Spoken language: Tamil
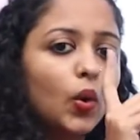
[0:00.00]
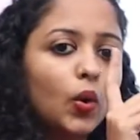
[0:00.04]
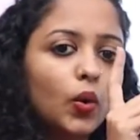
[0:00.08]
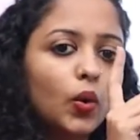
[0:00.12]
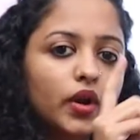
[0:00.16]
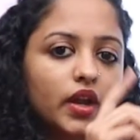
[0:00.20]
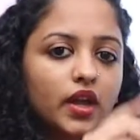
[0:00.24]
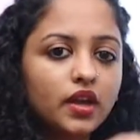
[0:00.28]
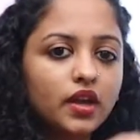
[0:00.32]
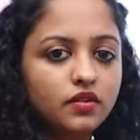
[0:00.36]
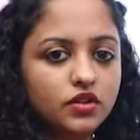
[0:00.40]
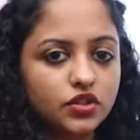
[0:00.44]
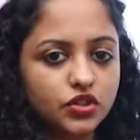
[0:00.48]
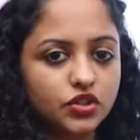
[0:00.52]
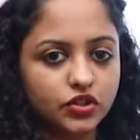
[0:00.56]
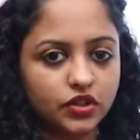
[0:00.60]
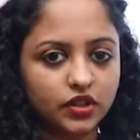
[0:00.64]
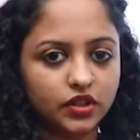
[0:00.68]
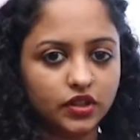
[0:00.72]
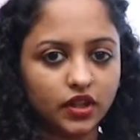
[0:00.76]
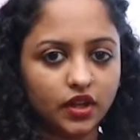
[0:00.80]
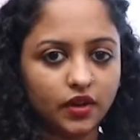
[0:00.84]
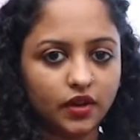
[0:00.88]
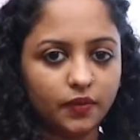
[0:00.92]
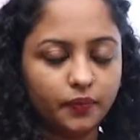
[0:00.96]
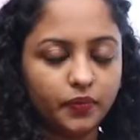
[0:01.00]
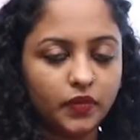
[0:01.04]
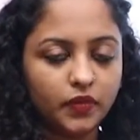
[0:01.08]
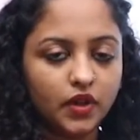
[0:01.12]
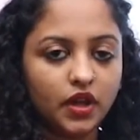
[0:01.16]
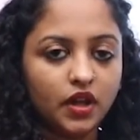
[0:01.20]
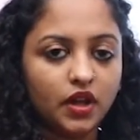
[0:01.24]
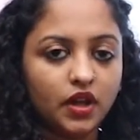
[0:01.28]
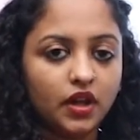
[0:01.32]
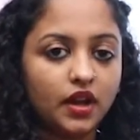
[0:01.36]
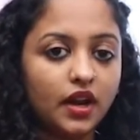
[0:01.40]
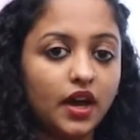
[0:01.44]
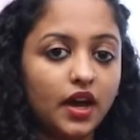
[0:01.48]
ஒரே விஷயம்தான்
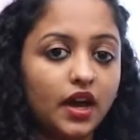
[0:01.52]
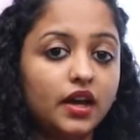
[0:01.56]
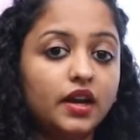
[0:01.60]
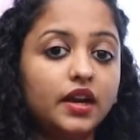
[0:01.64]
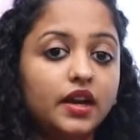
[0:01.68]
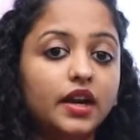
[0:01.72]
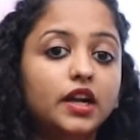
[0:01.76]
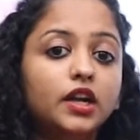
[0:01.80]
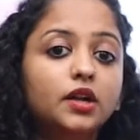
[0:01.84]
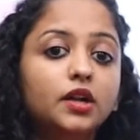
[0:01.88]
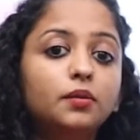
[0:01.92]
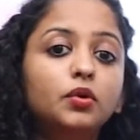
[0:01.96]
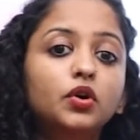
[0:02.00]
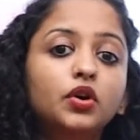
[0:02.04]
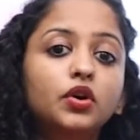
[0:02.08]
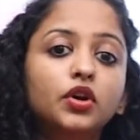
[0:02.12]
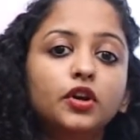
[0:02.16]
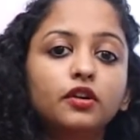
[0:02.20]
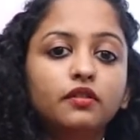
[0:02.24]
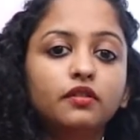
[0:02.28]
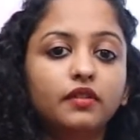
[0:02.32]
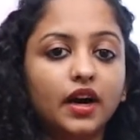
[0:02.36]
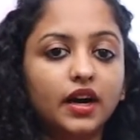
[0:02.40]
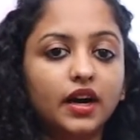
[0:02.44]
நான் ரெண்டு புக்கையும்